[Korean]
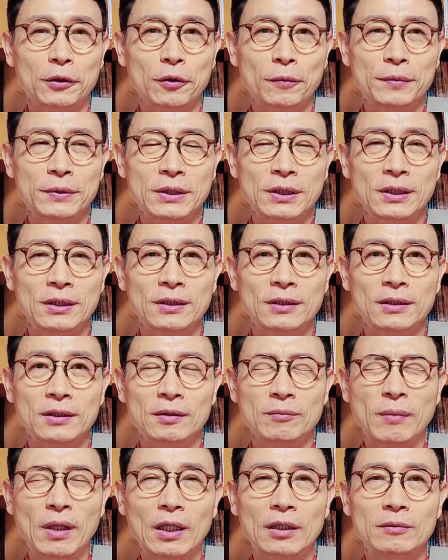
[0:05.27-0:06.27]
없이
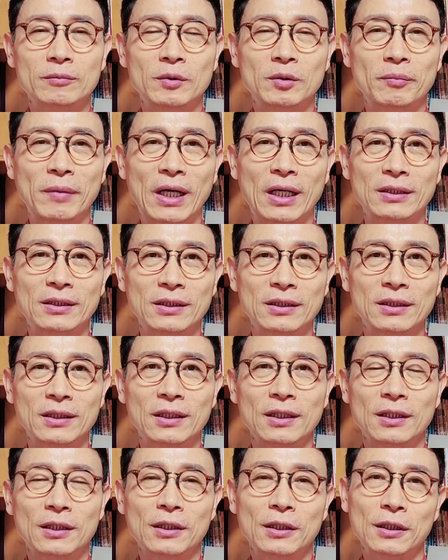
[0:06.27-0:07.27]
마음이 많이
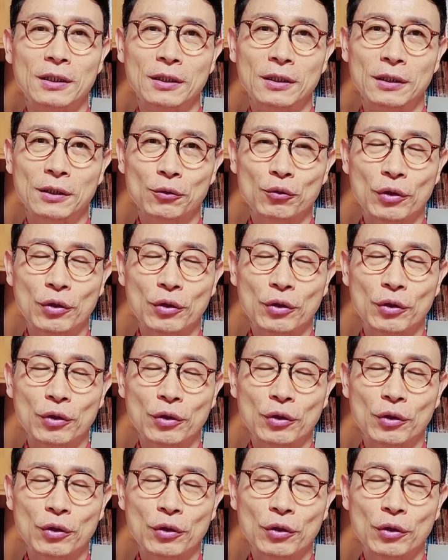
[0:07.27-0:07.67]
어,